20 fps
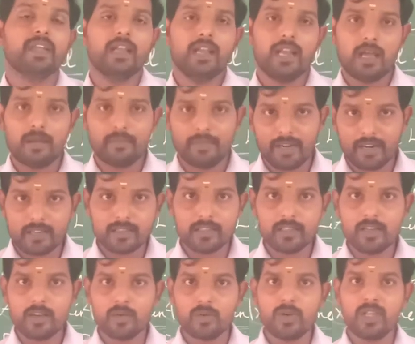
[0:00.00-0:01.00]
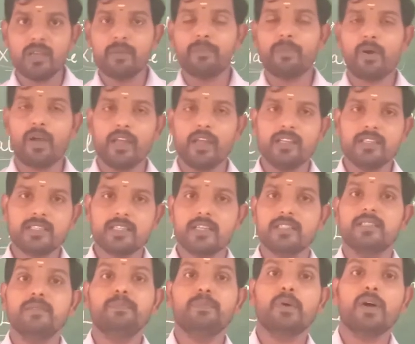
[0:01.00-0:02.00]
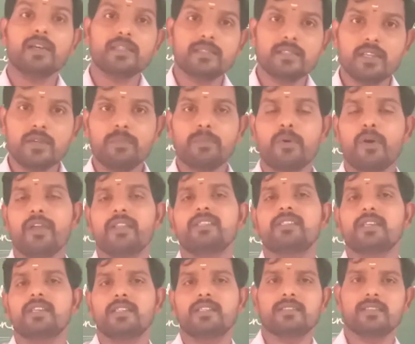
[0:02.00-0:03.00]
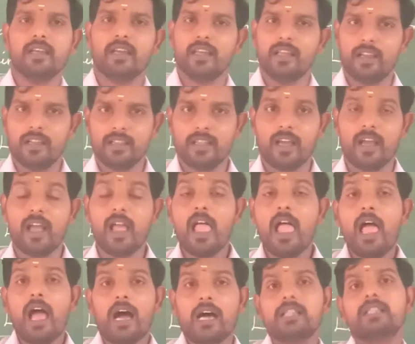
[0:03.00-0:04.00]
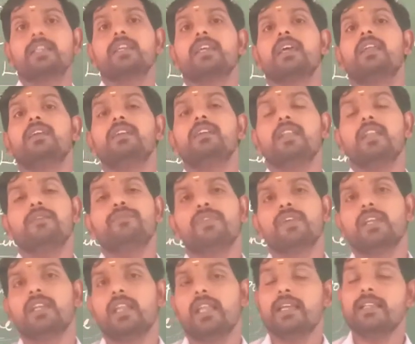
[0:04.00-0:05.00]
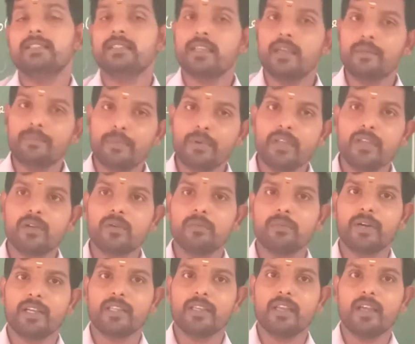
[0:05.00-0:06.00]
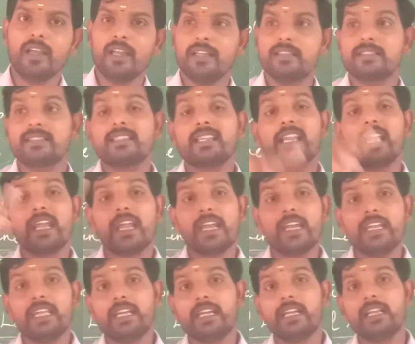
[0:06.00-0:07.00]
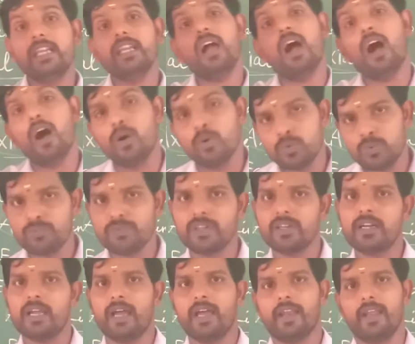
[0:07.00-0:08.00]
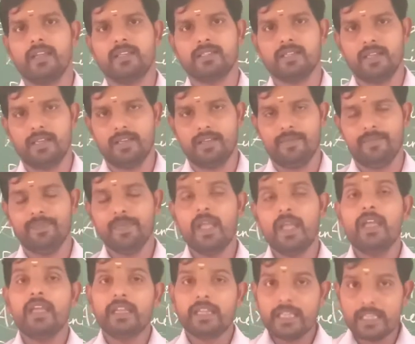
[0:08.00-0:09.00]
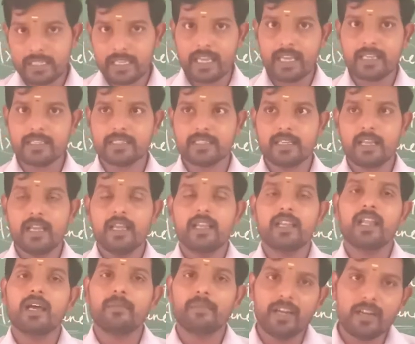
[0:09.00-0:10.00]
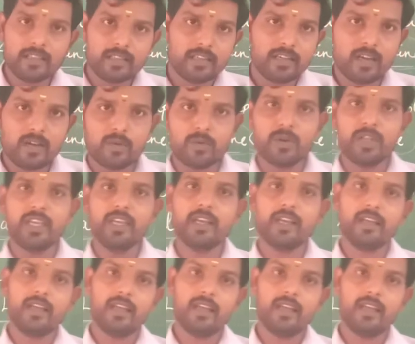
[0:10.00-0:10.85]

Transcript: நாம் எடுத்துக்கக்கூடிய பாயிண்ட் சார்ஜ் பாசிட்டிவ் பாயிண்ட் சார்ஜஸாக இருந்தால் அதுக்கு எலக்ட்ரிக் ஃபீல்டு லைன்ஸ் எப்படி இருக்கும் பார்த்தீங்கன்னா இட்ஸ் ரேடியலி அவுட்வர்ட் டைரக்ஷன் இன்கேஸ் நாம் எடுத்துக்கக்கூடிய